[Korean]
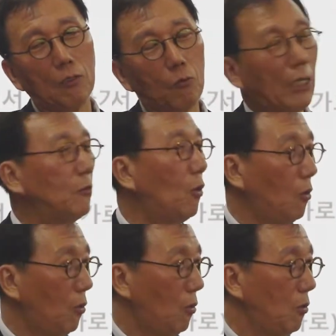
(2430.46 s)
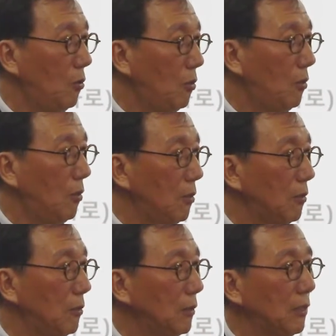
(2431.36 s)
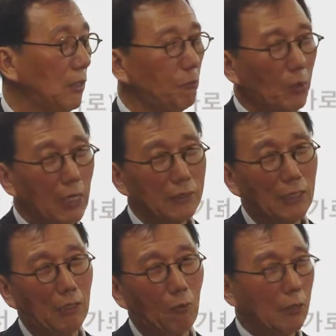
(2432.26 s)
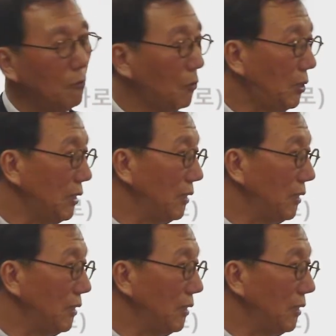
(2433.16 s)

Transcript: 관용, 그 프랑스가 관용